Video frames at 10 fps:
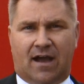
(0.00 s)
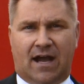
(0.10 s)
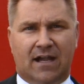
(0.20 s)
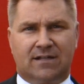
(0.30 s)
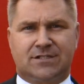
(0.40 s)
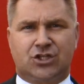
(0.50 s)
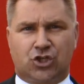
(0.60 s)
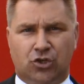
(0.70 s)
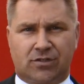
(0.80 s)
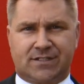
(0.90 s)
Als
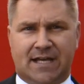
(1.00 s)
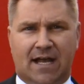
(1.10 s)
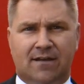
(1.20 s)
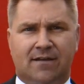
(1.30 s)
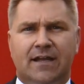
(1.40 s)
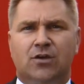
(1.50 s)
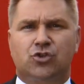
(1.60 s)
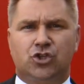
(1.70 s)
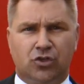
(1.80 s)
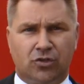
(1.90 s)
Steuerzahlerin
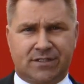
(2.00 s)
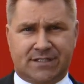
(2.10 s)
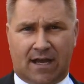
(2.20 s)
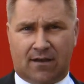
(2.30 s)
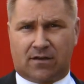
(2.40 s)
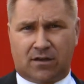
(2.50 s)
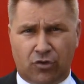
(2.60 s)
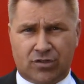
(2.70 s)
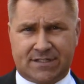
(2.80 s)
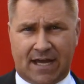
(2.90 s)
und Steuerzahler
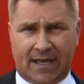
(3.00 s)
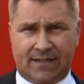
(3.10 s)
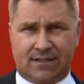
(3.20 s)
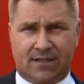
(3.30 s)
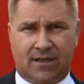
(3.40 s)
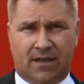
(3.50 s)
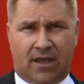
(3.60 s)
Gewissheit,